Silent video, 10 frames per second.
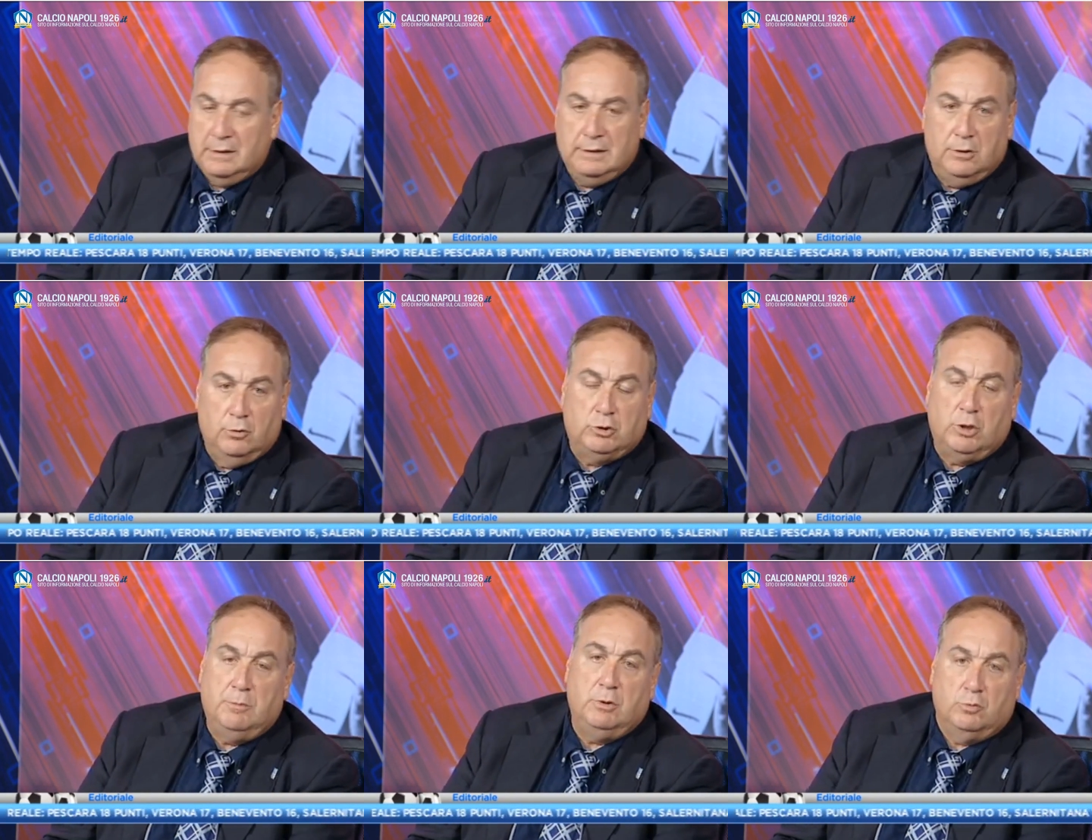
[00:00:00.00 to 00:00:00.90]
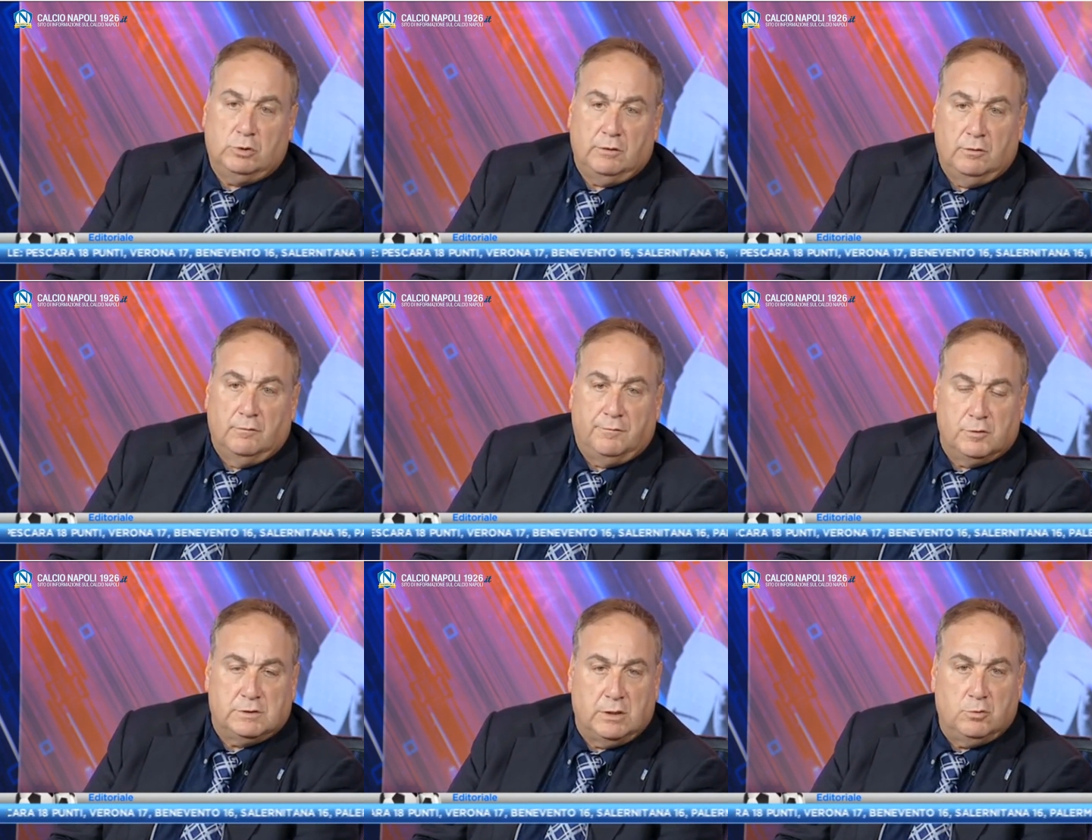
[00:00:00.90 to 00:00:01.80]
negli ultimi minuti non
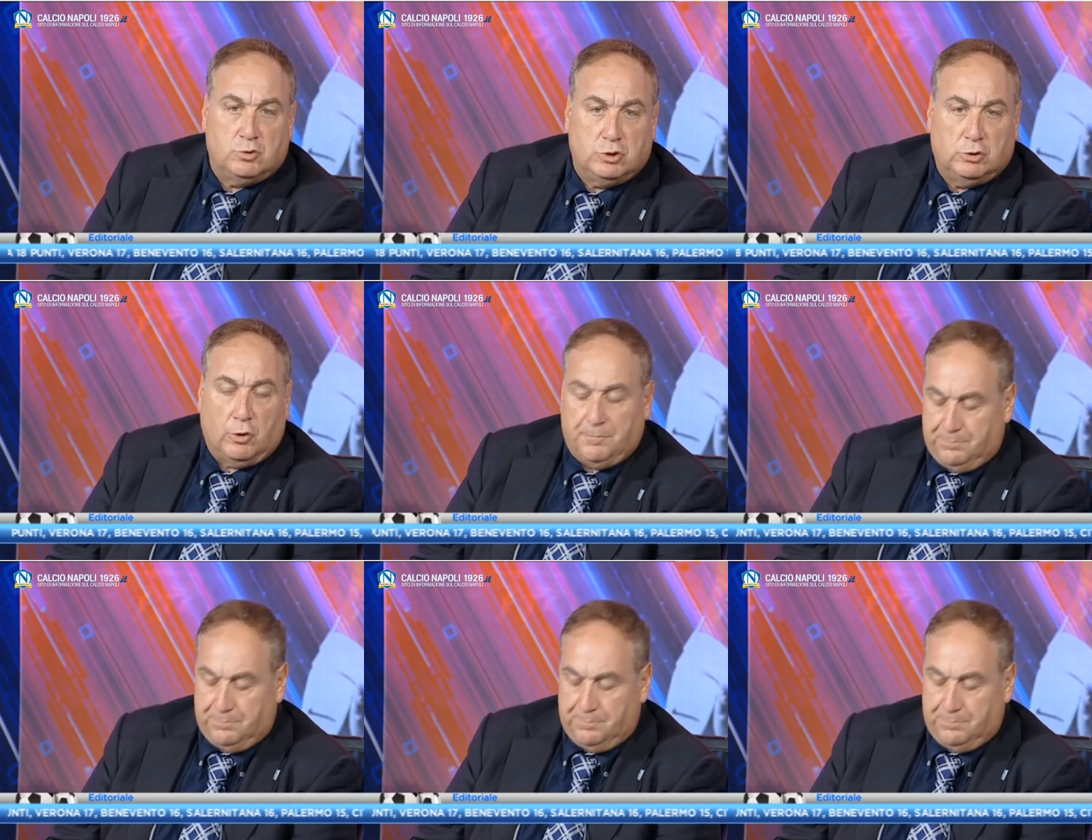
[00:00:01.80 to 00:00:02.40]
fosse riuscito